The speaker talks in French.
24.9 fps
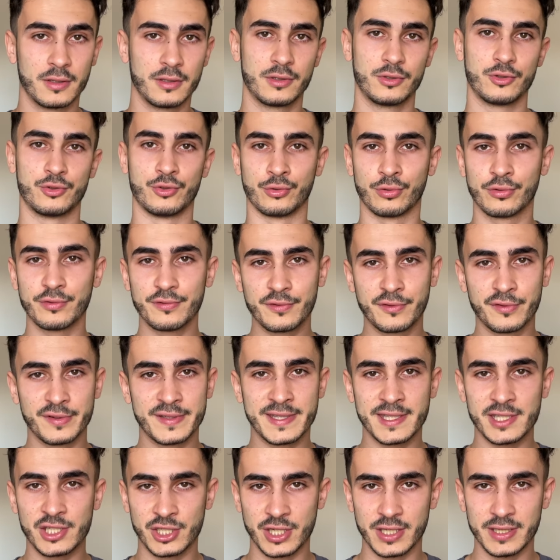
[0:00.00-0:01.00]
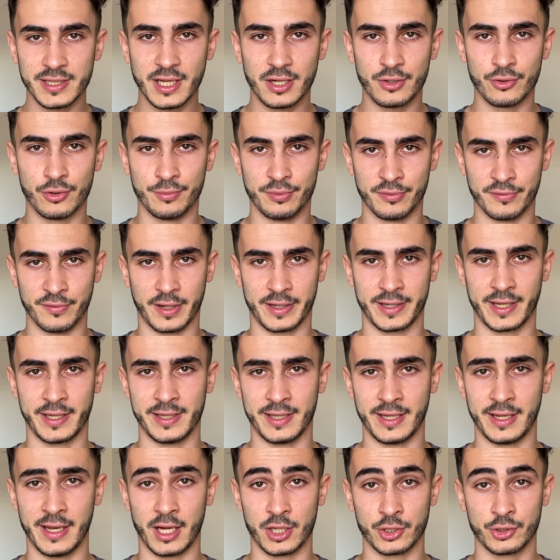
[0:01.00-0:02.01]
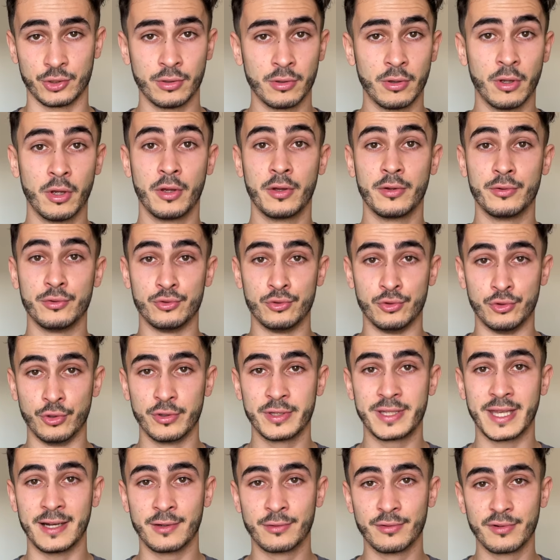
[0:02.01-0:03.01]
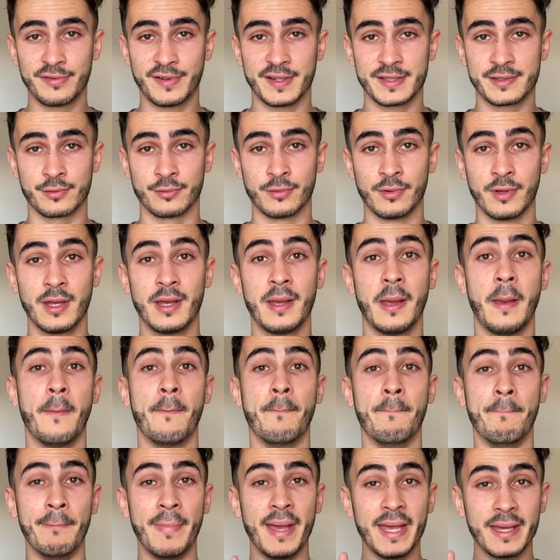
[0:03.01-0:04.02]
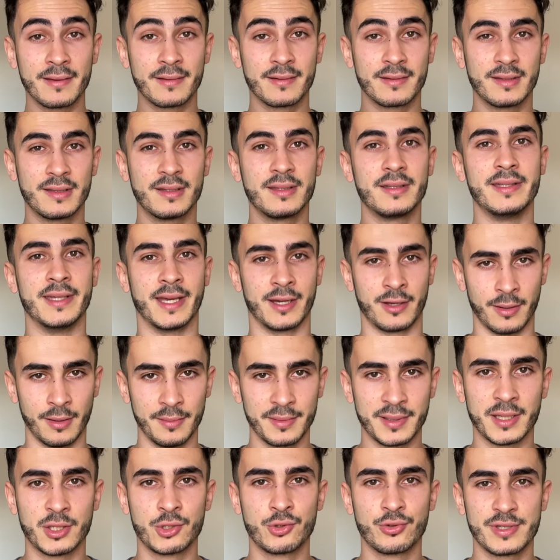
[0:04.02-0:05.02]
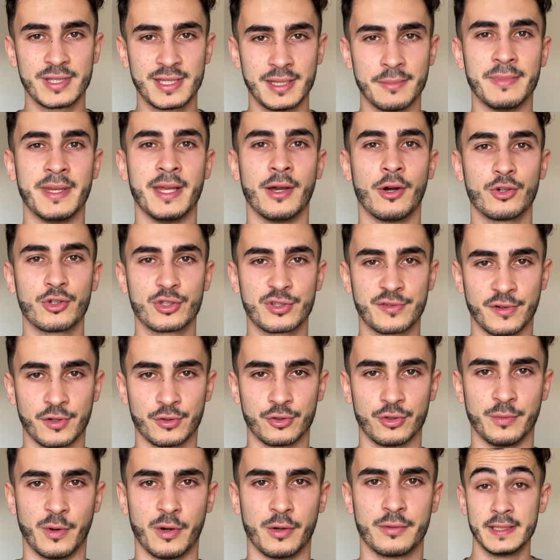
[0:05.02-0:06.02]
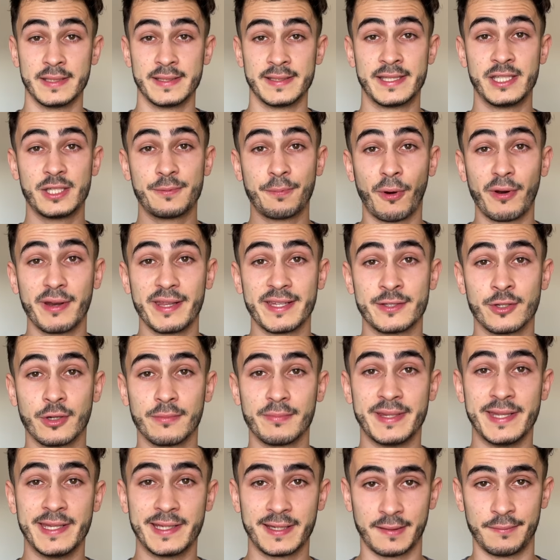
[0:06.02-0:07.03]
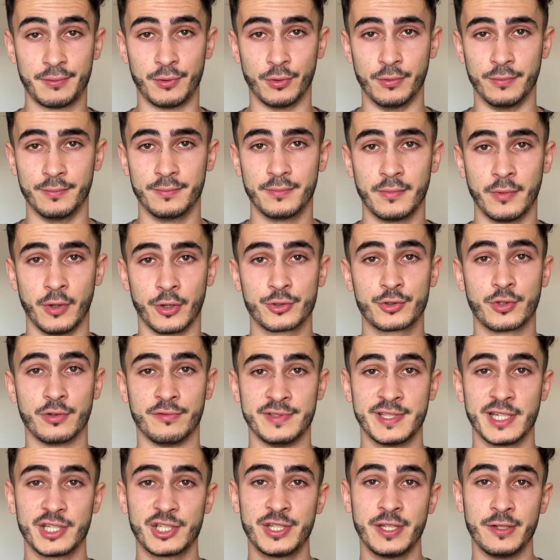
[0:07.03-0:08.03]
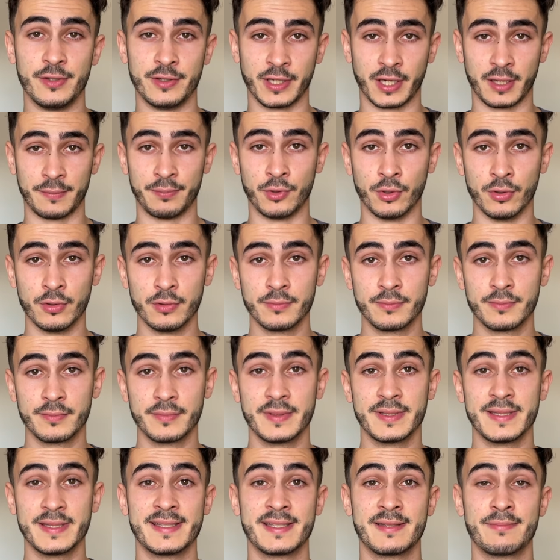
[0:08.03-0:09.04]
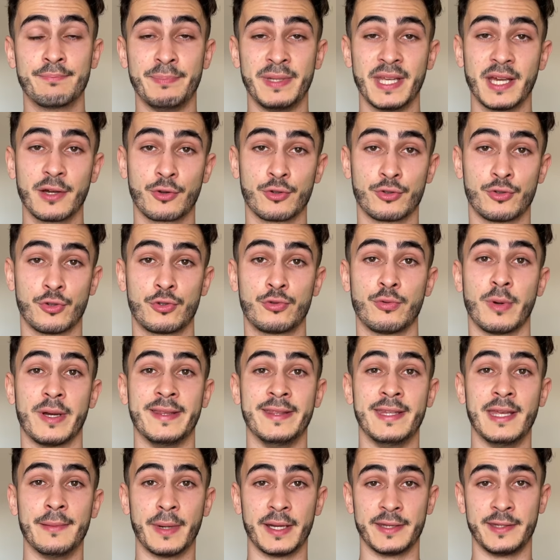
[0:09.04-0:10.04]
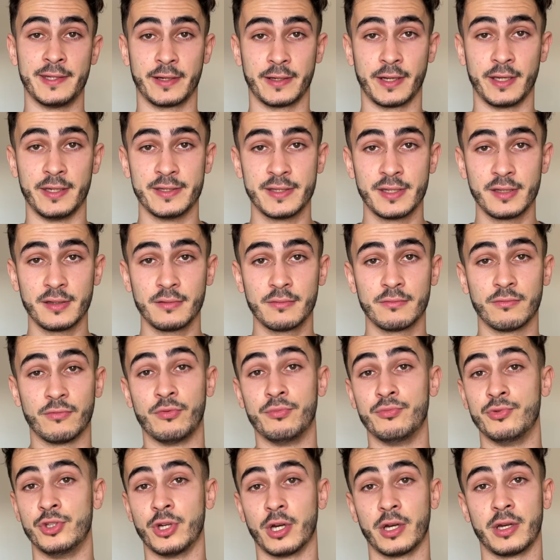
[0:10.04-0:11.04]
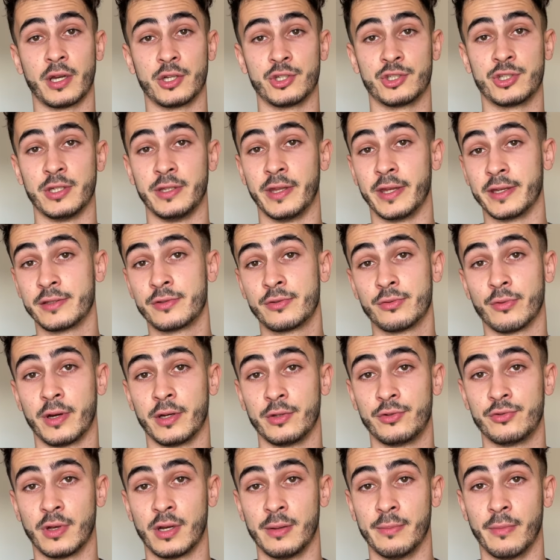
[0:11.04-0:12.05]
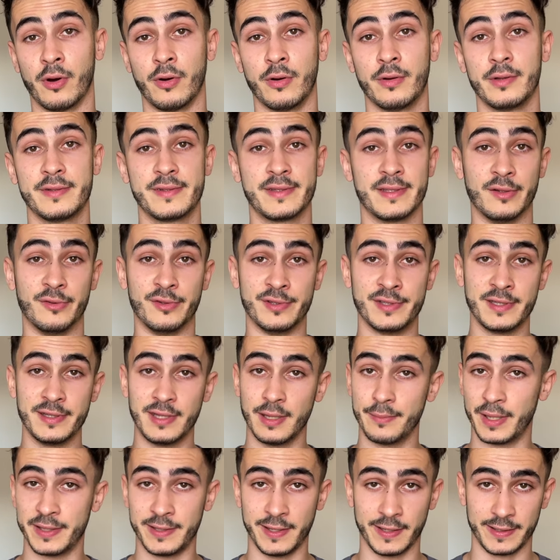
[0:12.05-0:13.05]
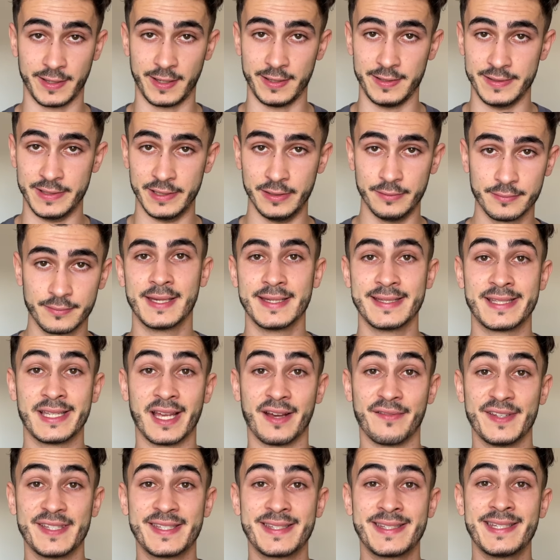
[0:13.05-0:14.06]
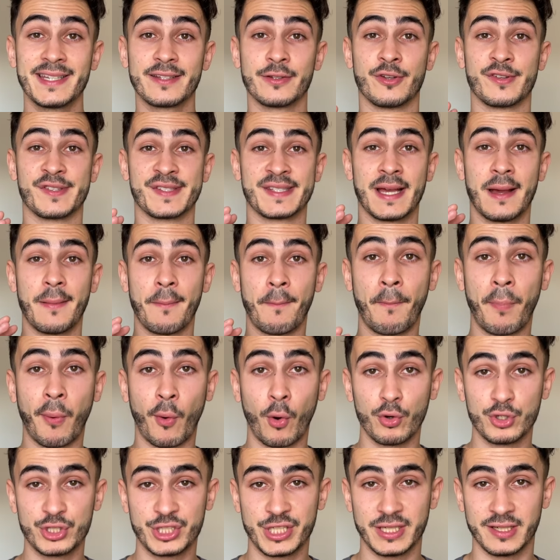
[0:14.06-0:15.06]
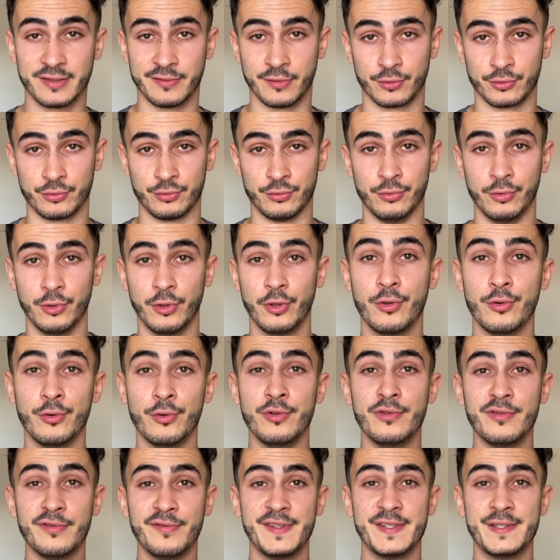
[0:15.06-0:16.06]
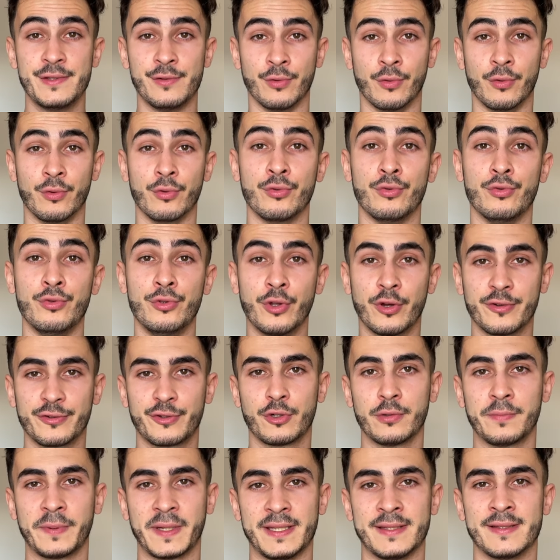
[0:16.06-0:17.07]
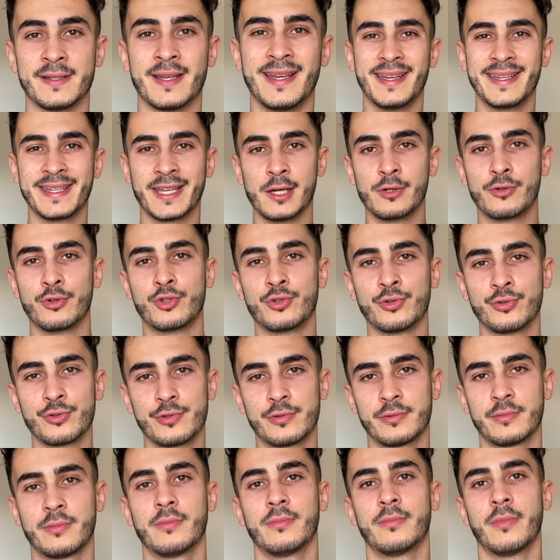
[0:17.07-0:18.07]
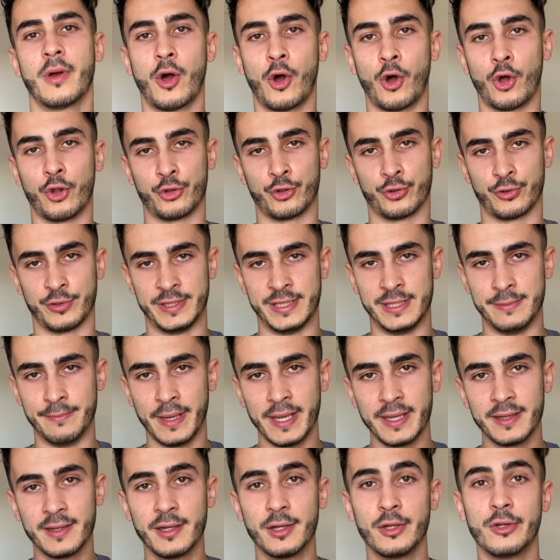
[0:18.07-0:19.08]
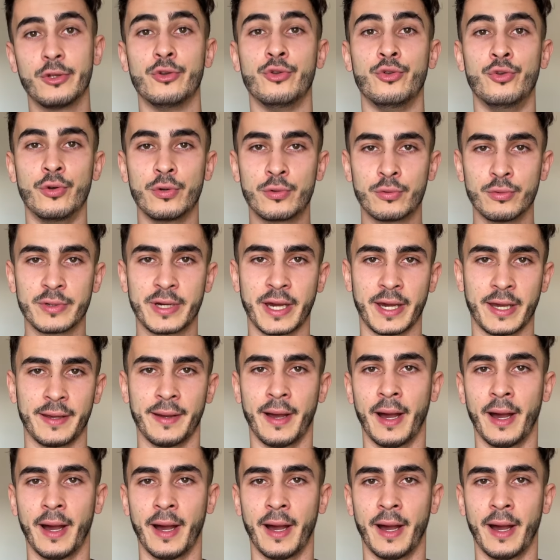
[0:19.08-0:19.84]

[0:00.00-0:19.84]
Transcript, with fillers: Je trouve que c'est génial de pouvoir gagner de l'argent de quelconque façon. Mais il y a quand même quelque chose qui me dérange fortement. Si je prends l'exemple des cryptos, lorsque vous achetez une crypto, bien que ce soit dématérialisé, vous me direz acheter une action actuellement, c'est aussi dématérialisé, c'est investir dans un projet avant tout, une vision, une entreprise, quelque chose, entre guillemets, de concret.